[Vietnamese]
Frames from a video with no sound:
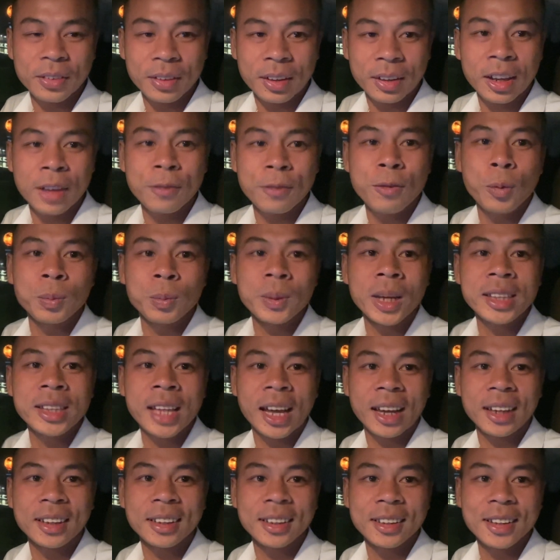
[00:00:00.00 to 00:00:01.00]
cái vùng đất
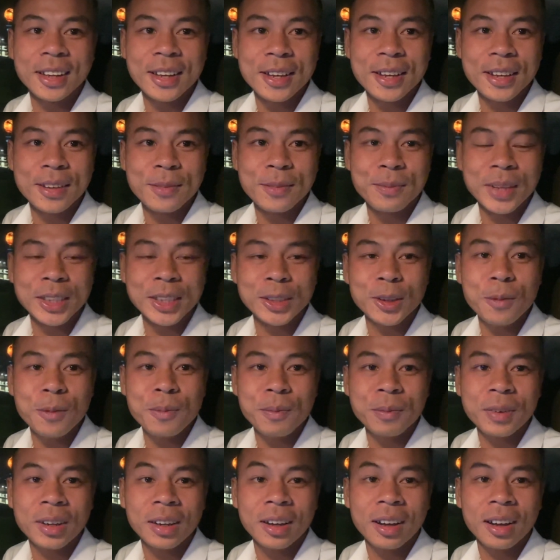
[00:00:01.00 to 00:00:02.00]
này mình chúc
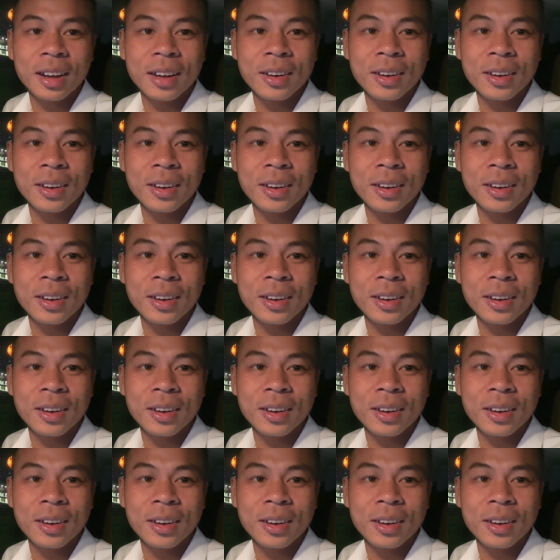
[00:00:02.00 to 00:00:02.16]
uh,